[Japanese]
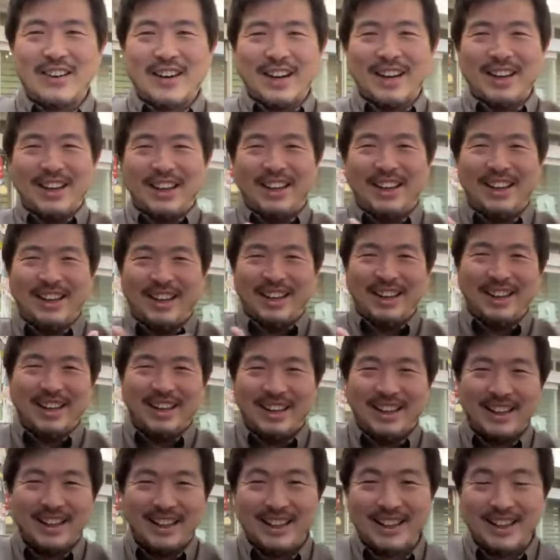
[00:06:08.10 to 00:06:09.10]
い
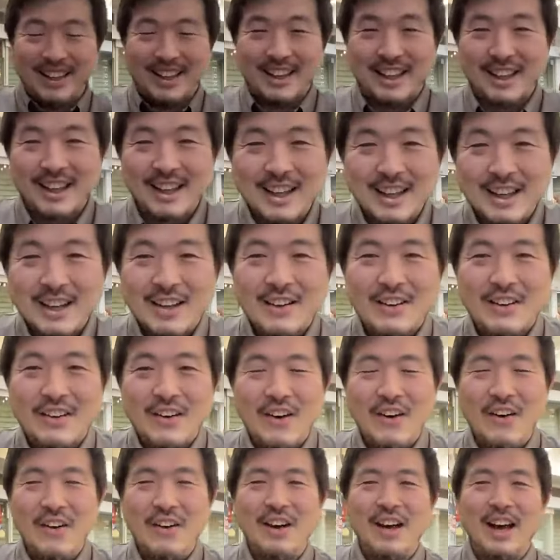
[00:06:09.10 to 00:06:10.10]
い。
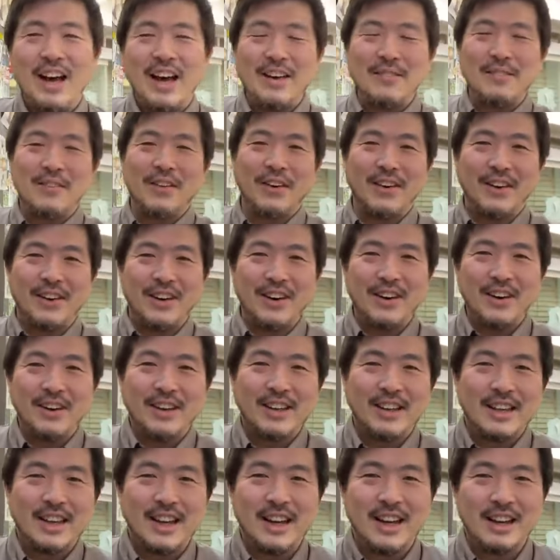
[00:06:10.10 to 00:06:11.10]
今回も
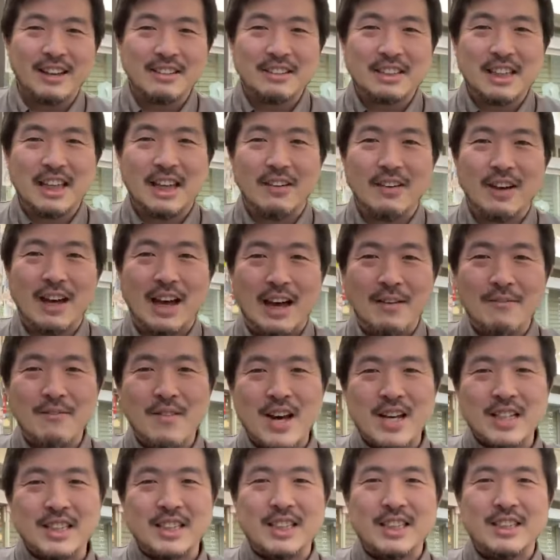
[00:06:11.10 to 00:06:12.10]
キャラクターは
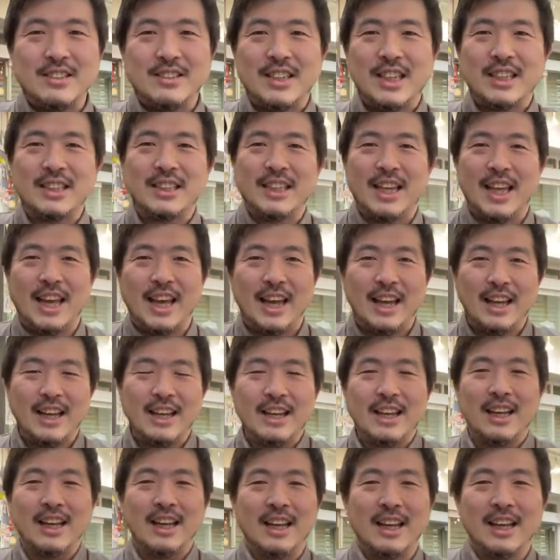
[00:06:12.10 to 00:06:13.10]
マーチングですね。
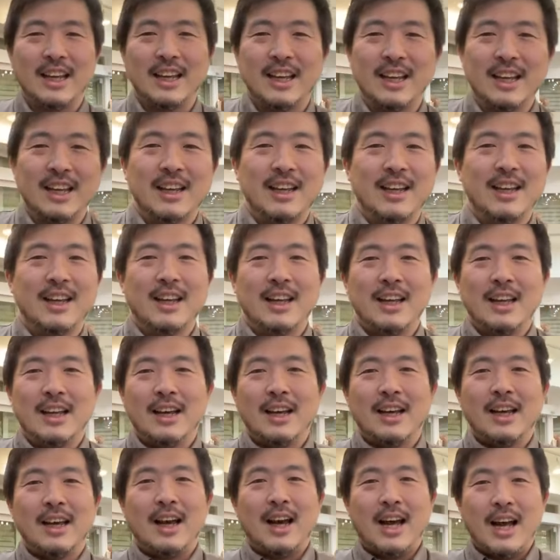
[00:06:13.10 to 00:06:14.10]
そうですね。
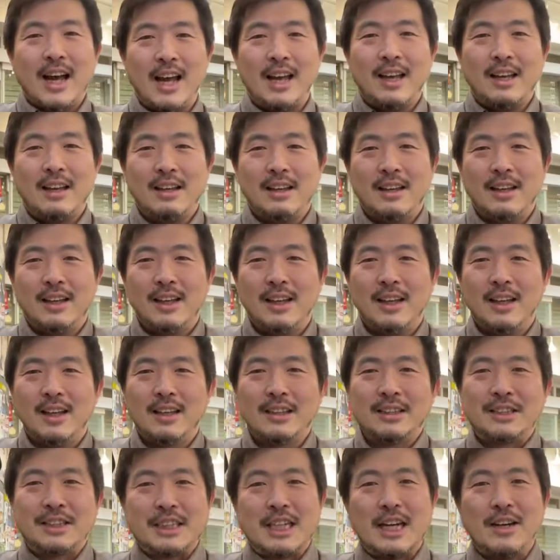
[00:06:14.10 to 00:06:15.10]
はい。
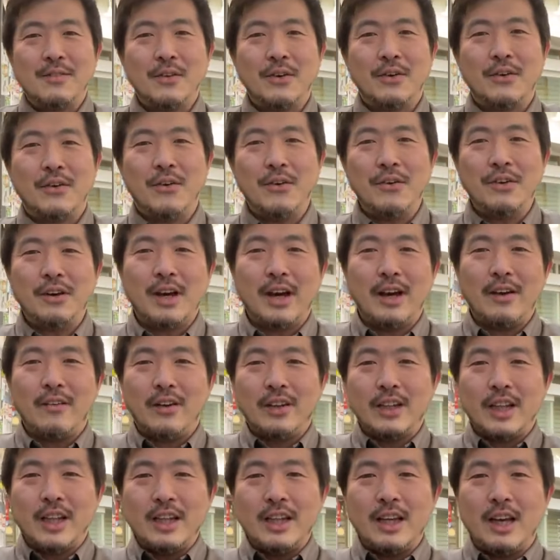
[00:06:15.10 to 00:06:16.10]
しかも今回は
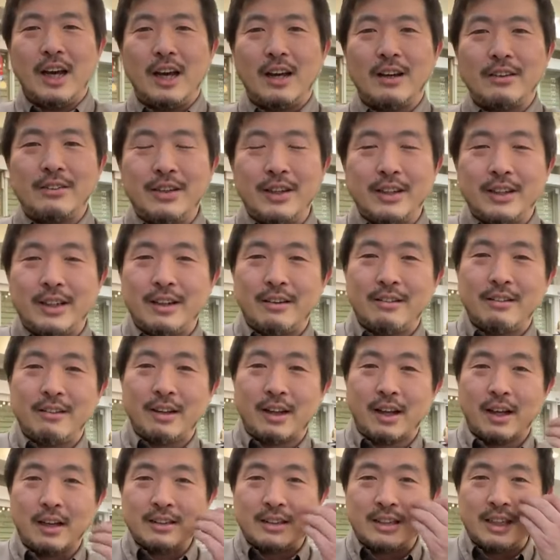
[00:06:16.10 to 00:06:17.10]
何が増えてるん
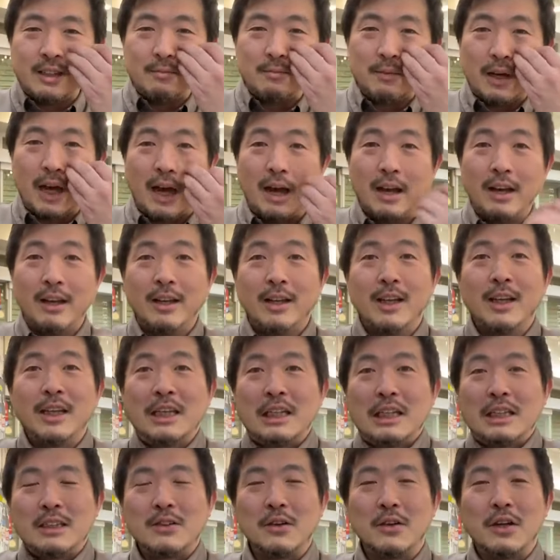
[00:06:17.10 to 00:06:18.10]
だ？全部、あ、
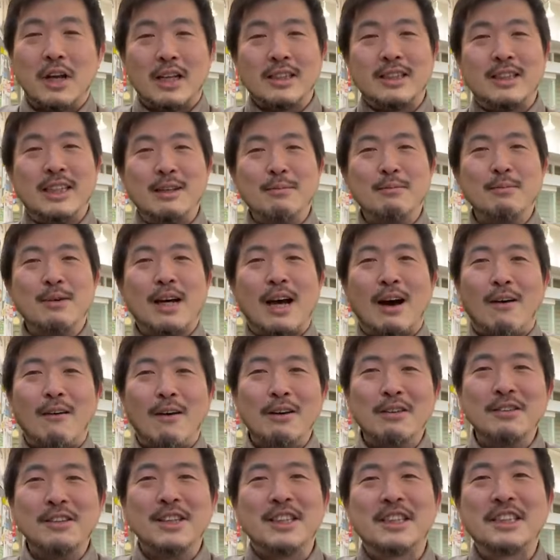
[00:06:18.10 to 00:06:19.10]
そっか、全部変わ
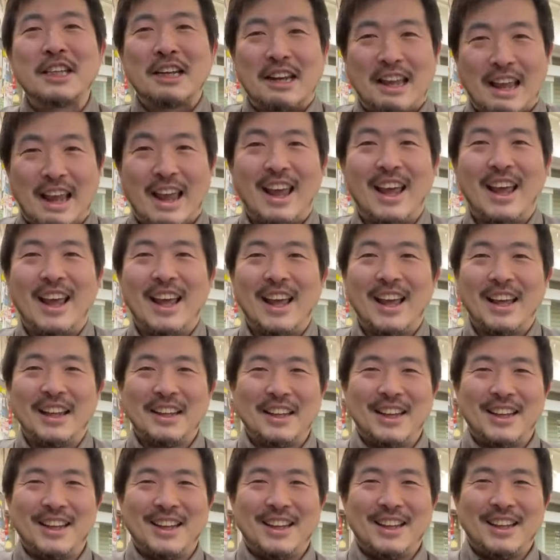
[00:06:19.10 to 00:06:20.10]
るんでしたっけ？そうですよ。
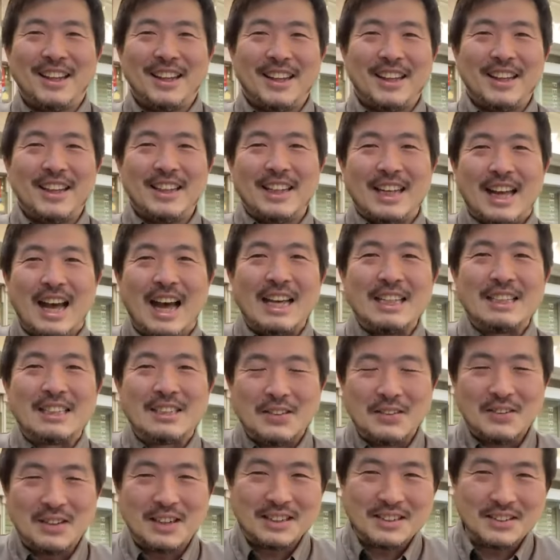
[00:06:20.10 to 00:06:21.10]
あ、そっかそっか。全
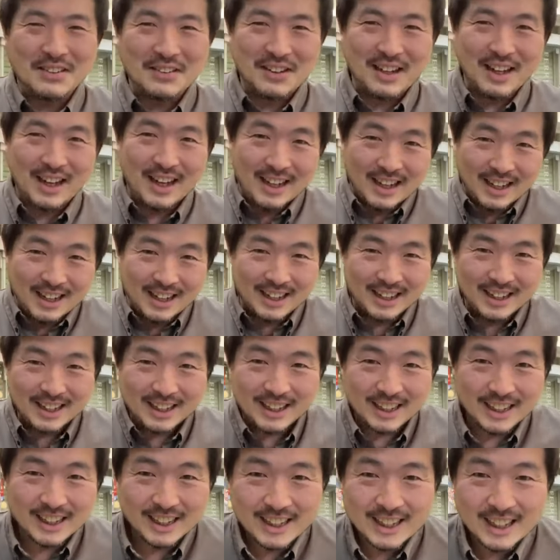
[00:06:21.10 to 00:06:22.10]
部変わります。
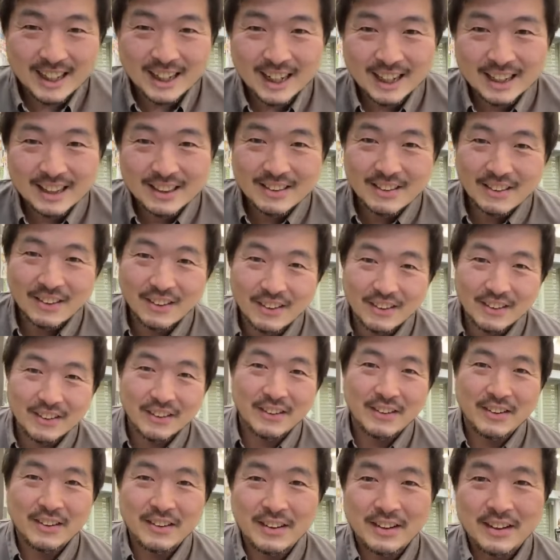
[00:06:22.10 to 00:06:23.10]
はい。ガラッと。
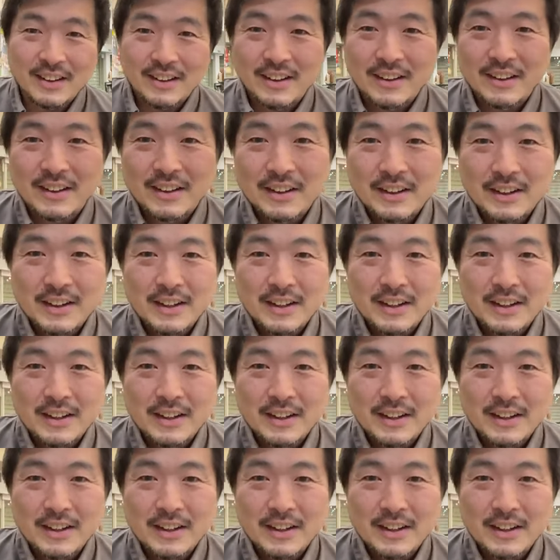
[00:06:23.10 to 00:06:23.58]
実は、吹